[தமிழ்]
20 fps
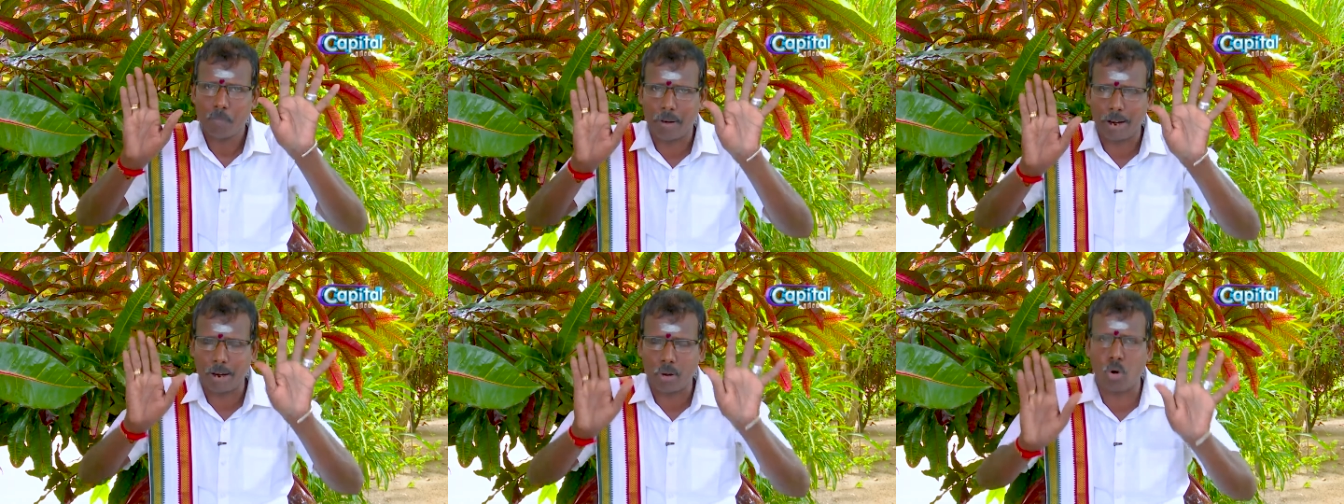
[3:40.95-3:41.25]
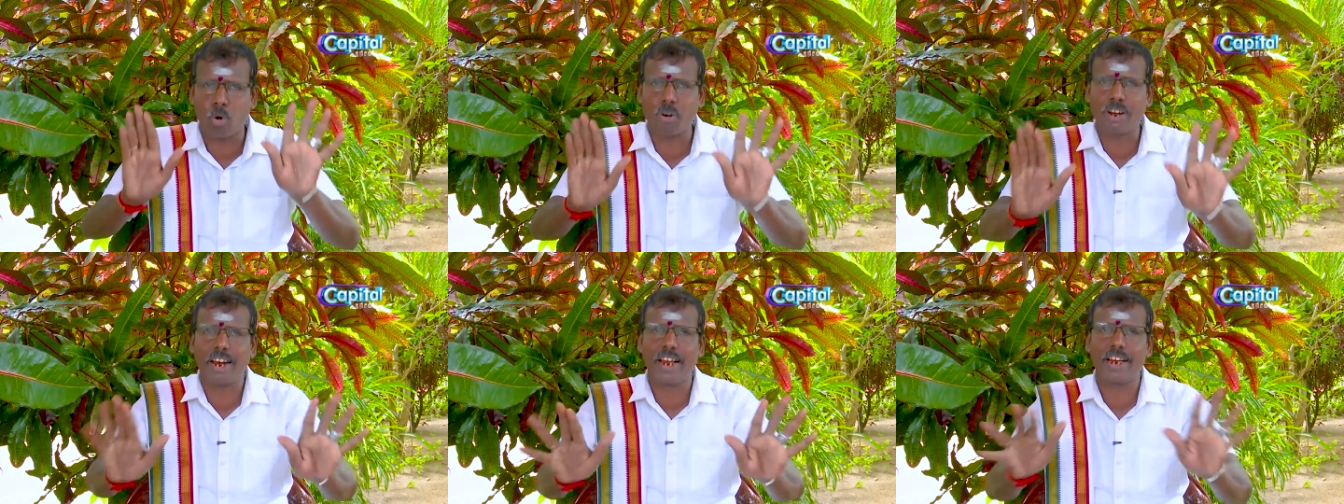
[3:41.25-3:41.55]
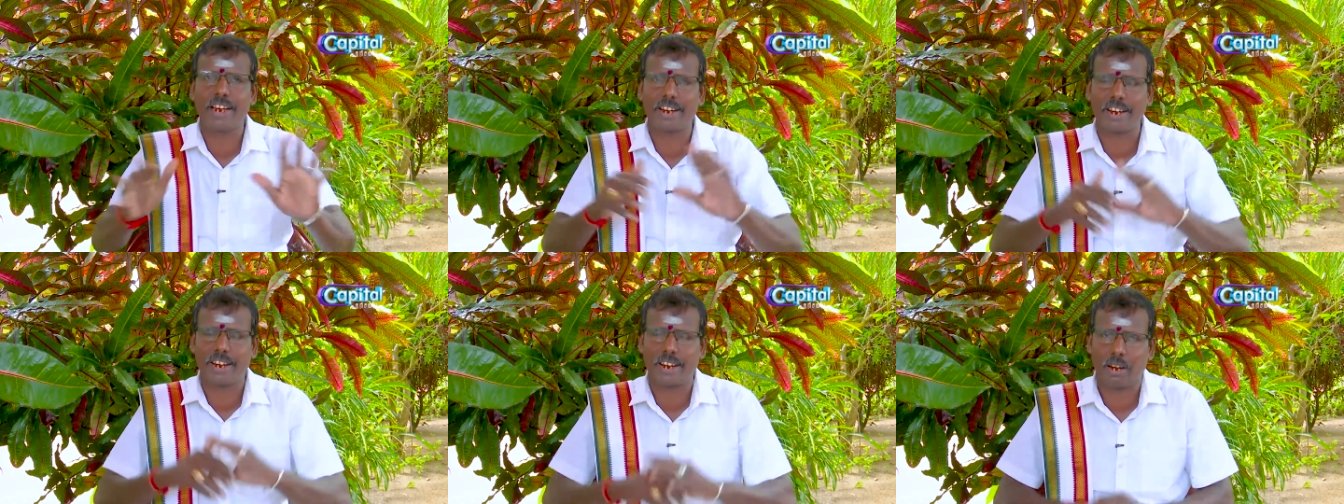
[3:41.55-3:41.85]

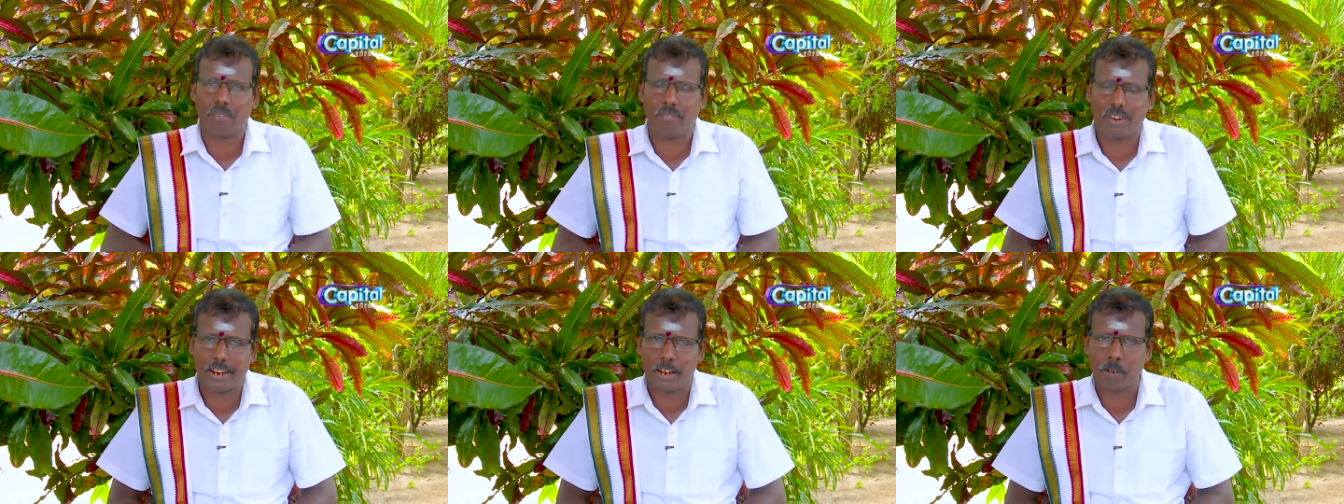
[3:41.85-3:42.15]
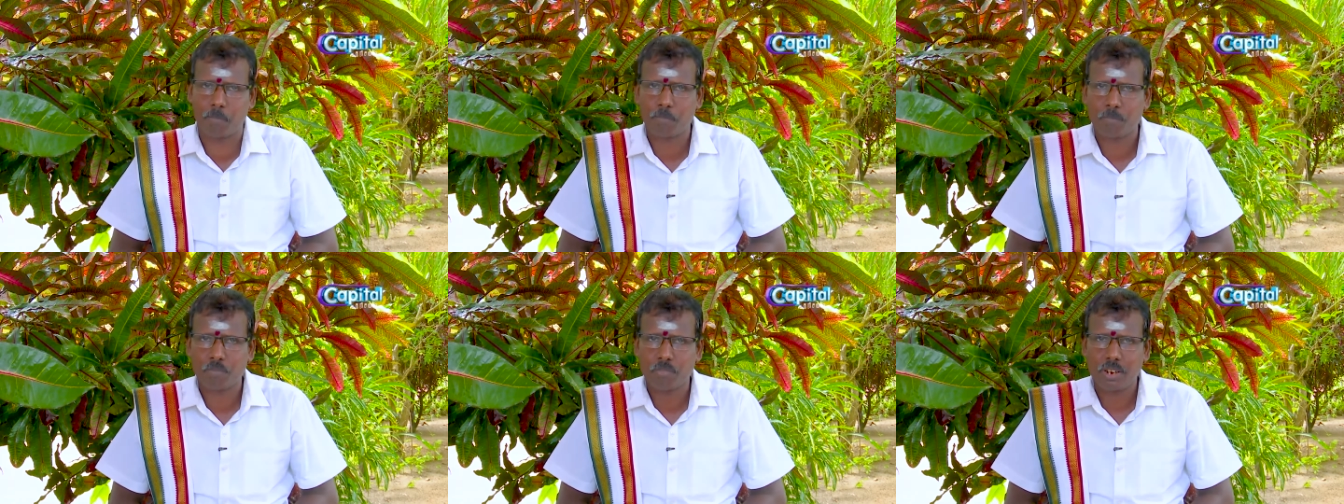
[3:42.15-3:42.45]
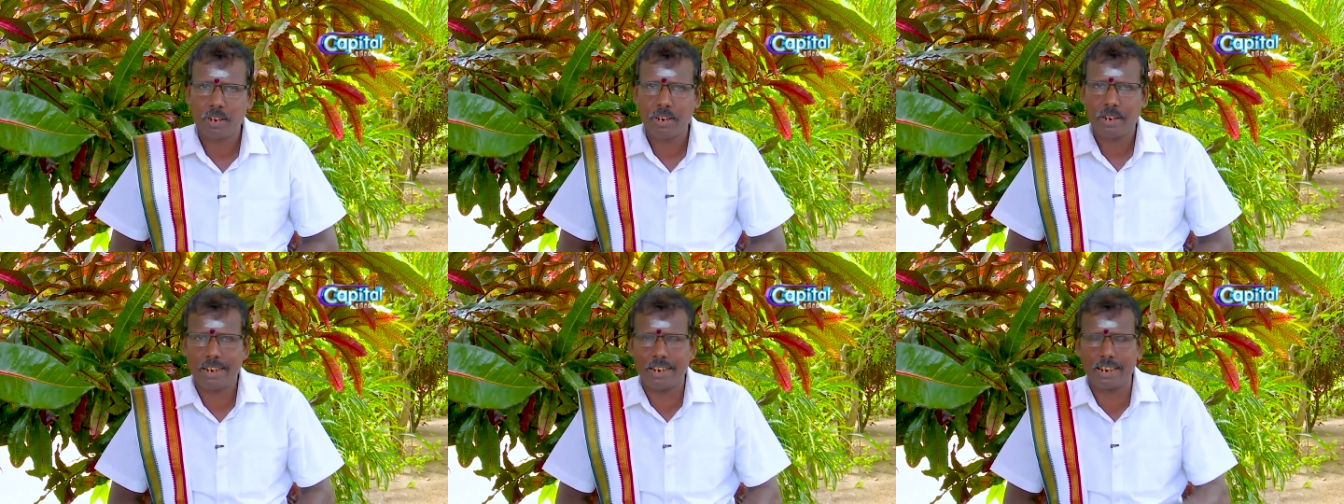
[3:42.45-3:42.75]
மனோநிலை இருக்க வேண்டும்
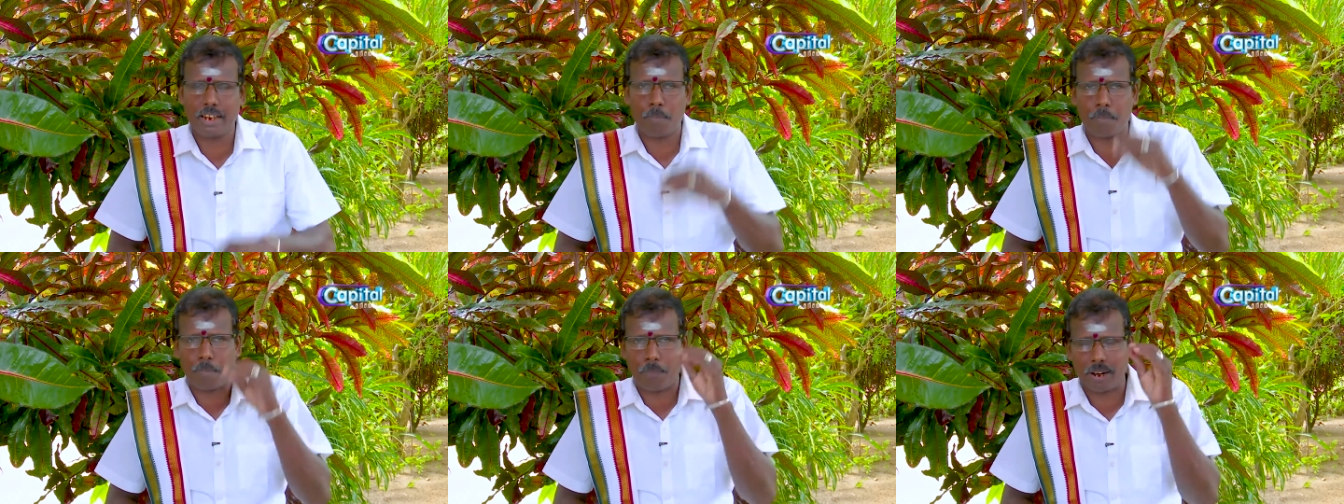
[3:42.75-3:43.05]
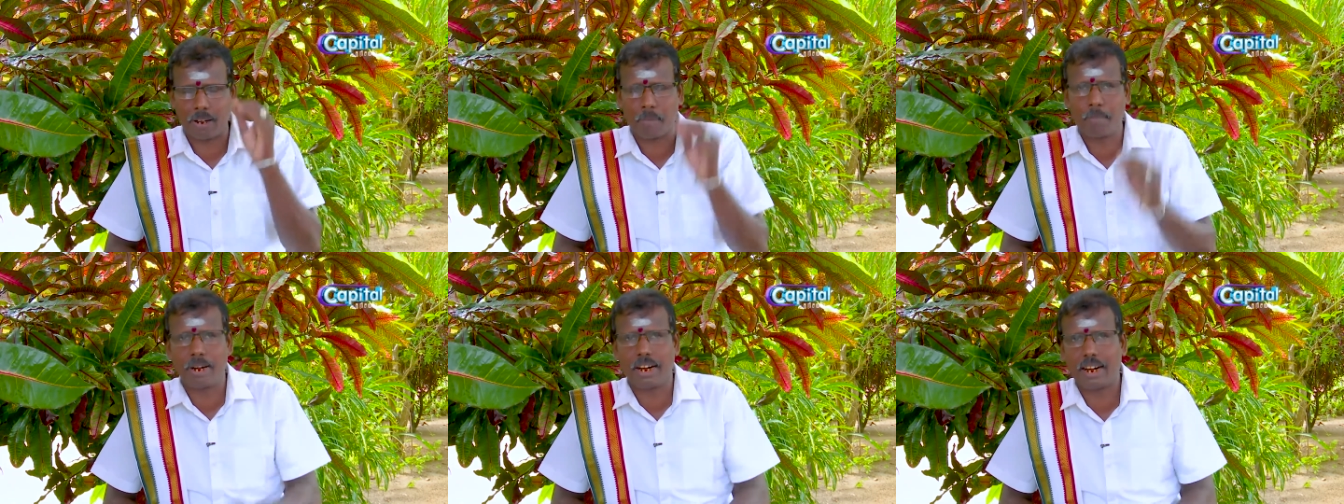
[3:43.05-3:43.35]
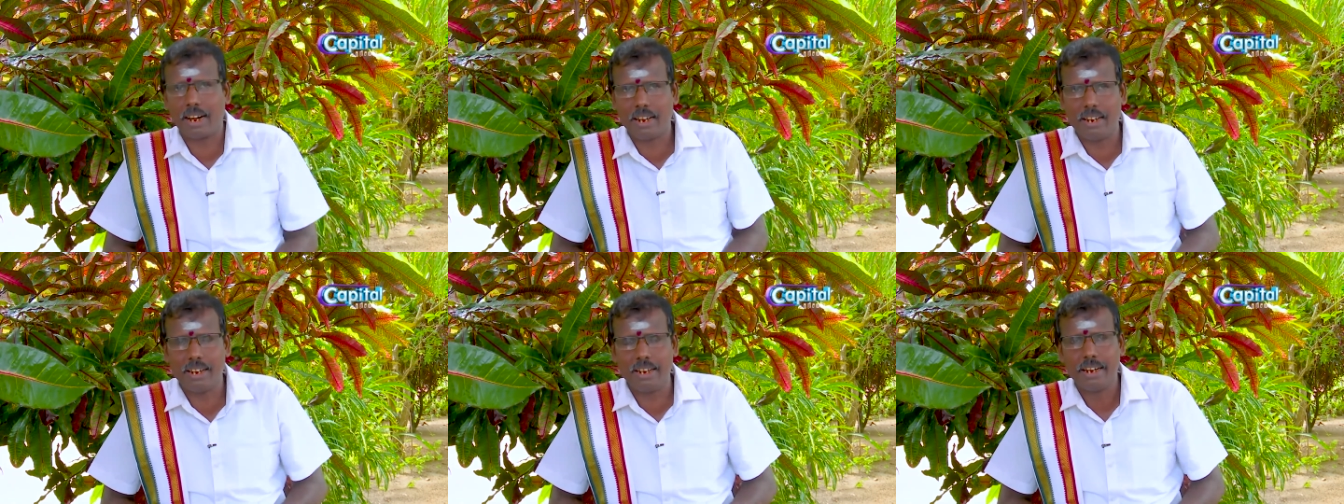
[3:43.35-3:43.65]
இந்த
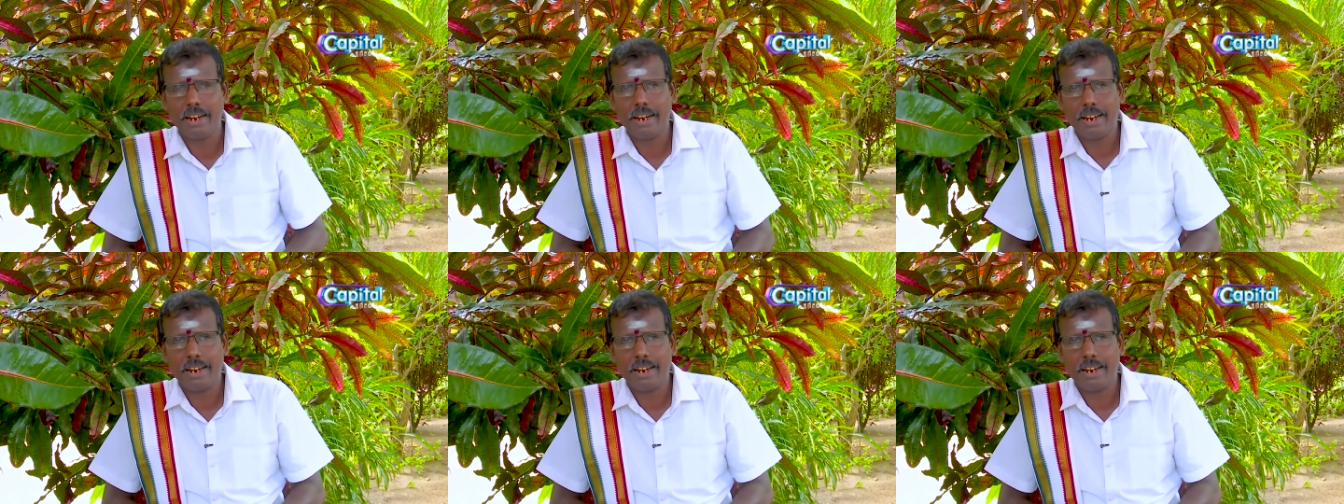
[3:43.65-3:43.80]
பண்புகள்